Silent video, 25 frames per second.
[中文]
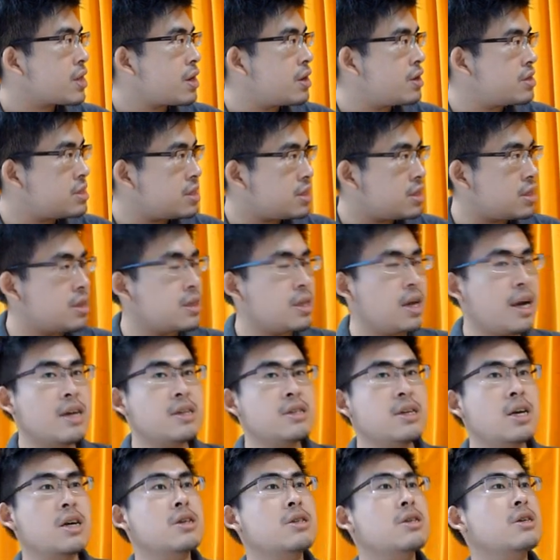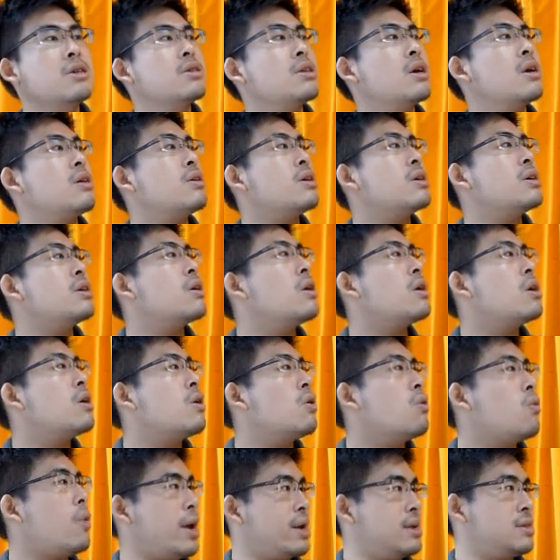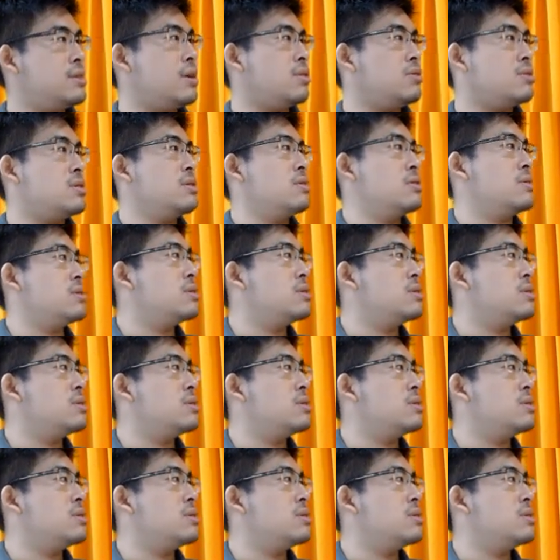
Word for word: 而且可能还上升到一个外交层